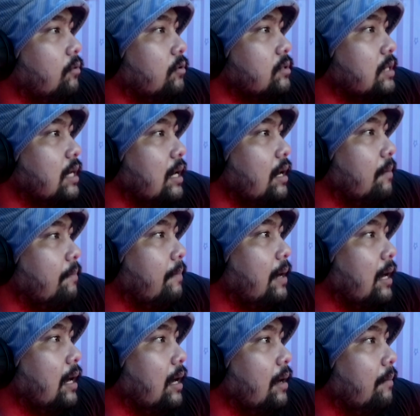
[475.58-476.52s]
mung salah
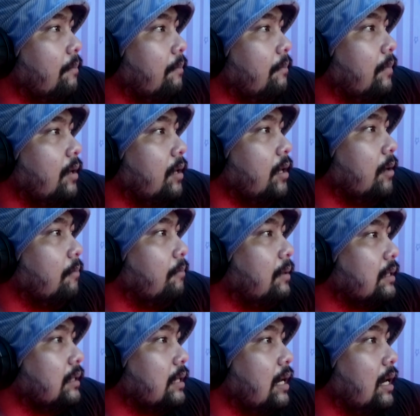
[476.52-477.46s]
paham.
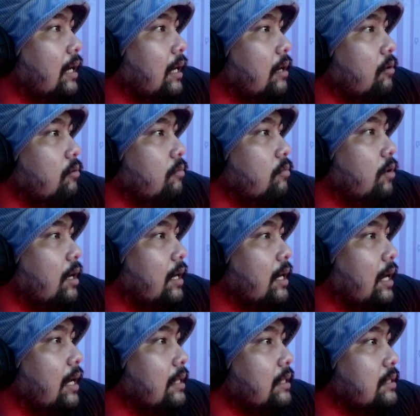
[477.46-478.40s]
Pertengkaran hubungan
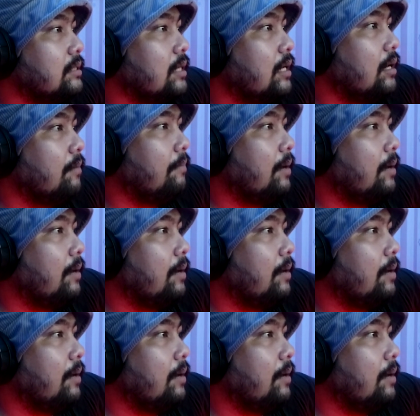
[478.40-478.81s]
yang hanya salah